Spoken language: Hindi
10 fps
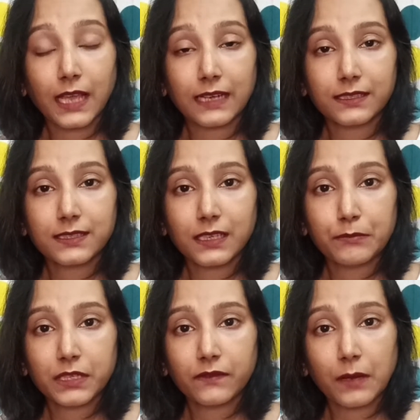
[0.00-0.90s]
एट द सेम
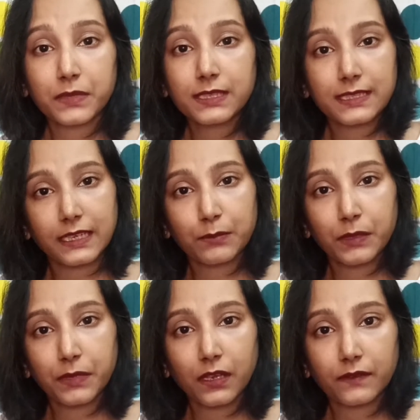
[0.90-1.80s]
टाइम वहाँ पर सेट में
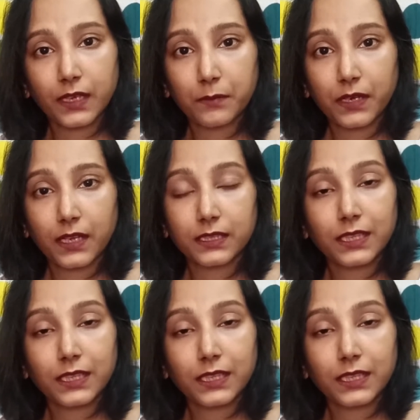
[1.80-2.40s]
भी अवेलेबल है